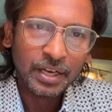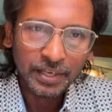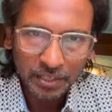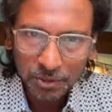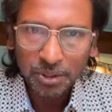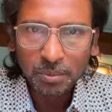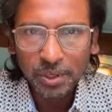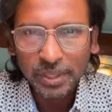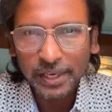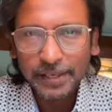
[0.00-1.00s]
এটাও যেন
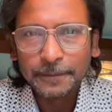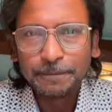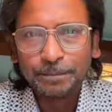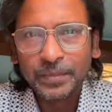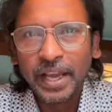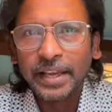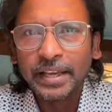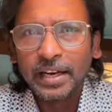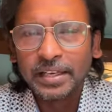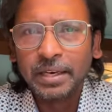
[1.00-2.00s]
মনে থাকে এই
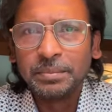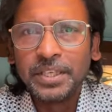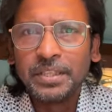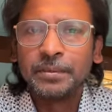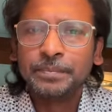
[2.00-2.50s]
আর কি আপডেট